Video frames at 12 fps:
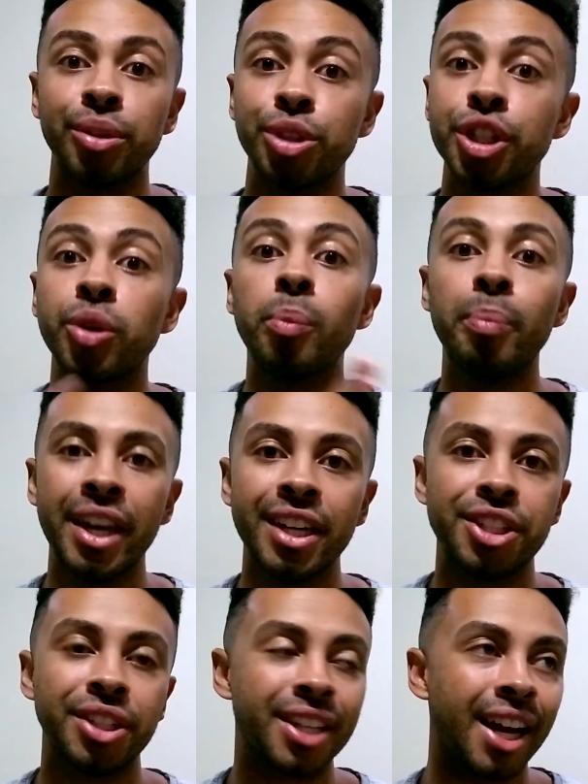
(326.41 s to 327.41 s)
eu digo bem
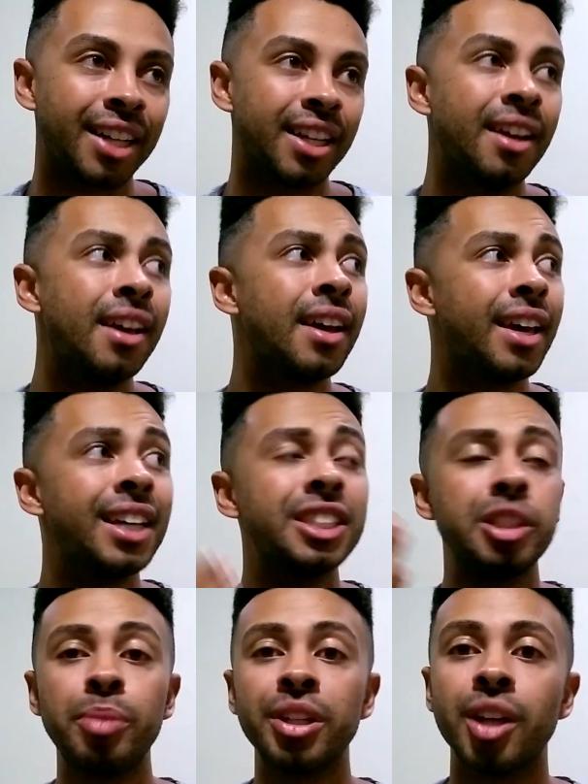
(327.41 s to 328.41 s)
editada,
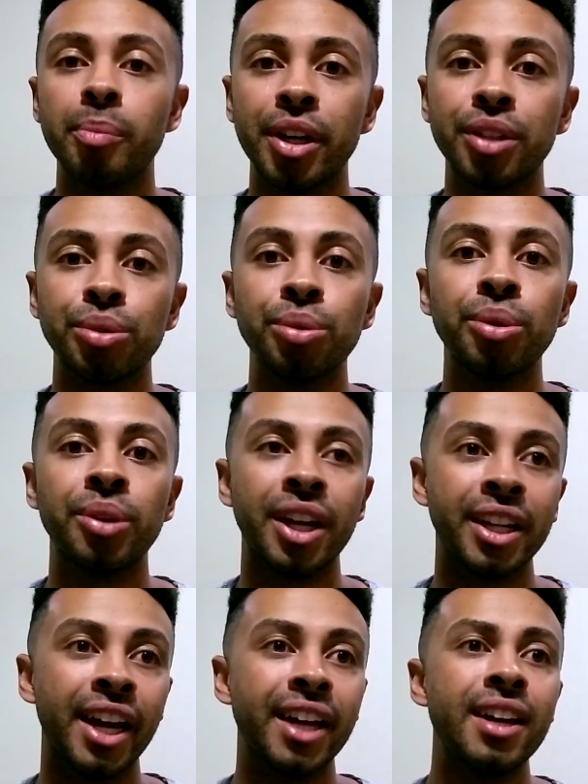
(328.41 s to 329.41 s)
exibindo a abertura, costura,
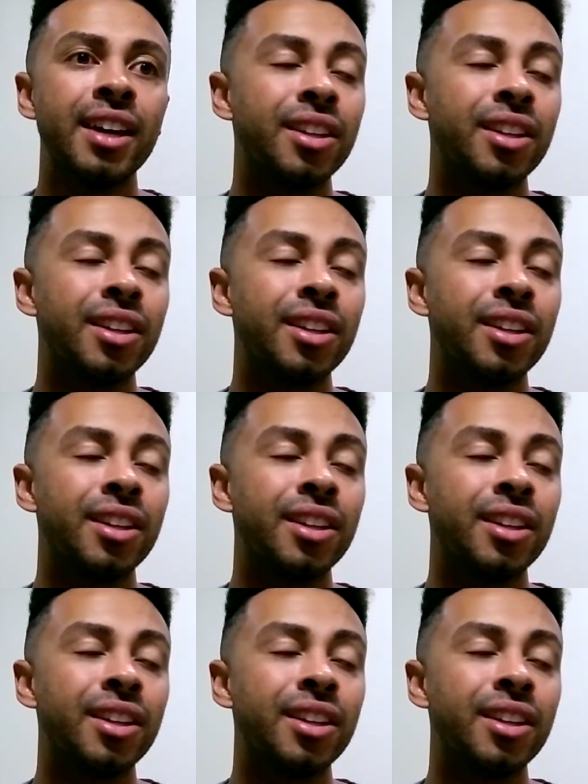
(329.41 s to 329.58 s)
né?